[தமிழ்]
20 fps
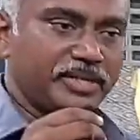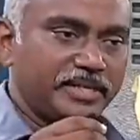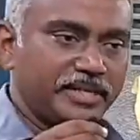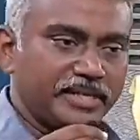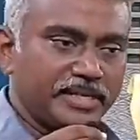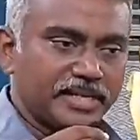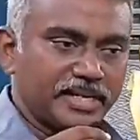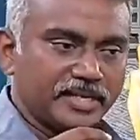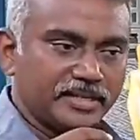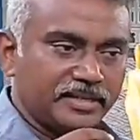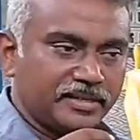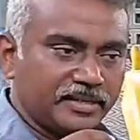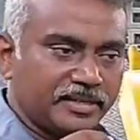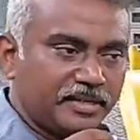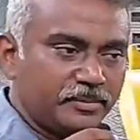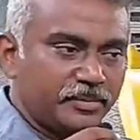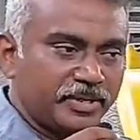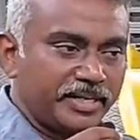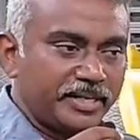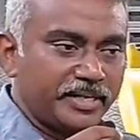கூட நீங்கள் அதை
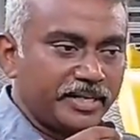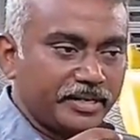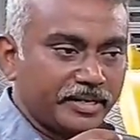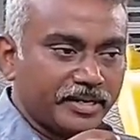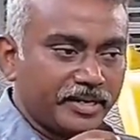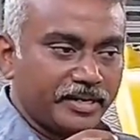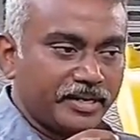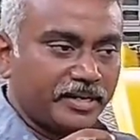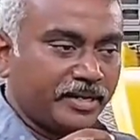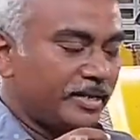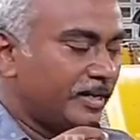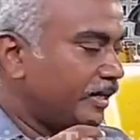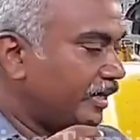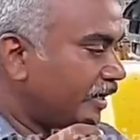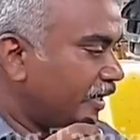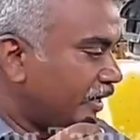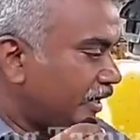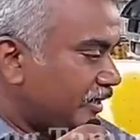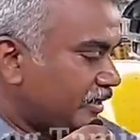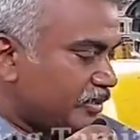க்ளீன் பண்ணிட்டீங்கன்னா
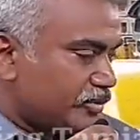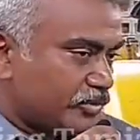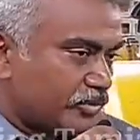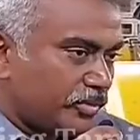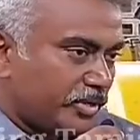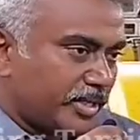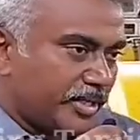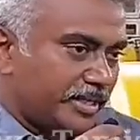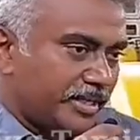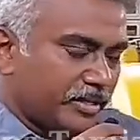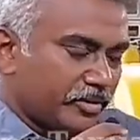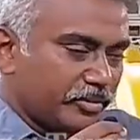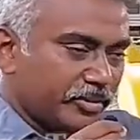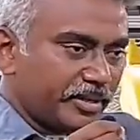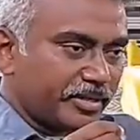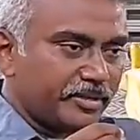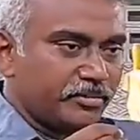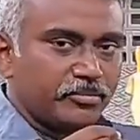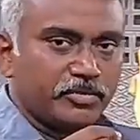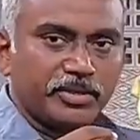சூட்டை நீங்கள்
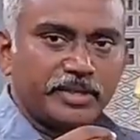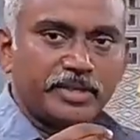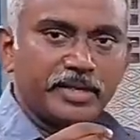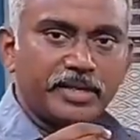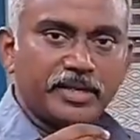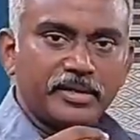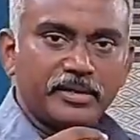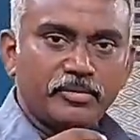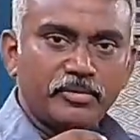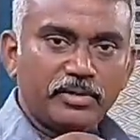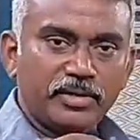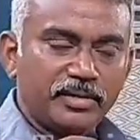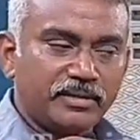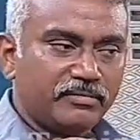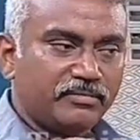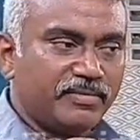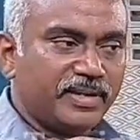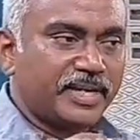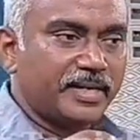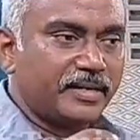குறைக்கும் போது
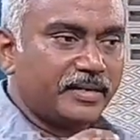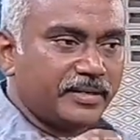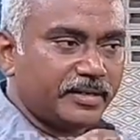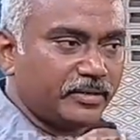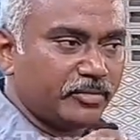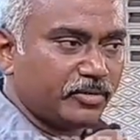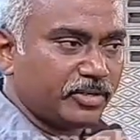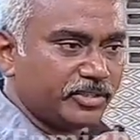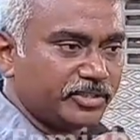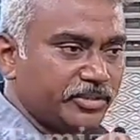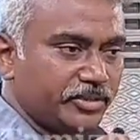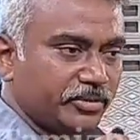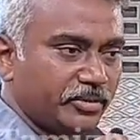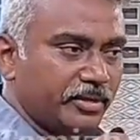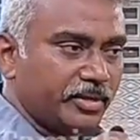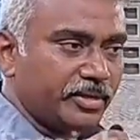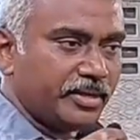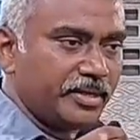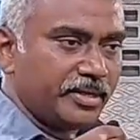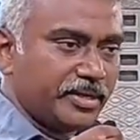உங்களுக்கு வேரண்டர்
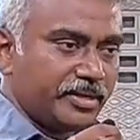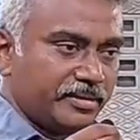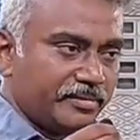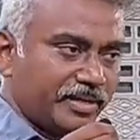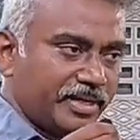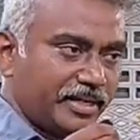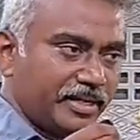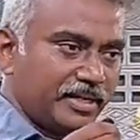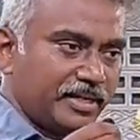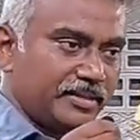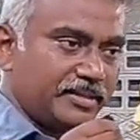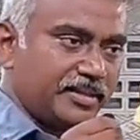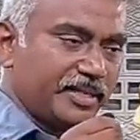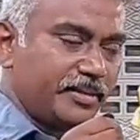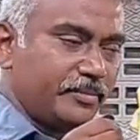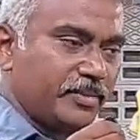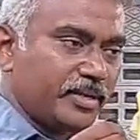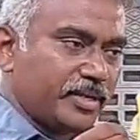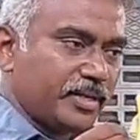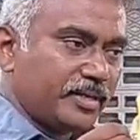குறைஞ்சிரும் வண்டியில்
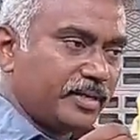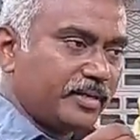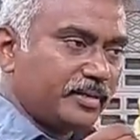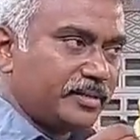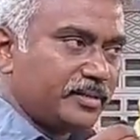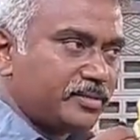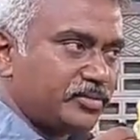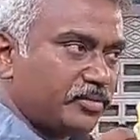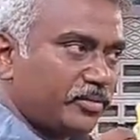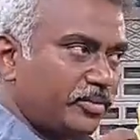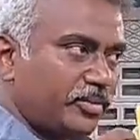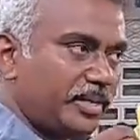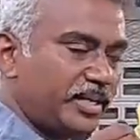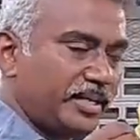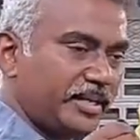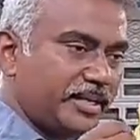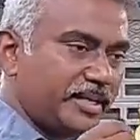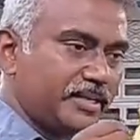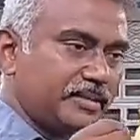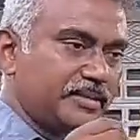தேய்மானங்கிறது சூடு
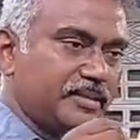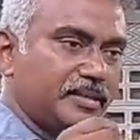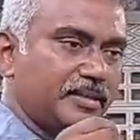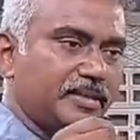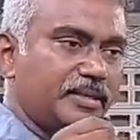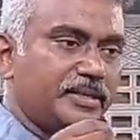இருக்கிற இடத்துல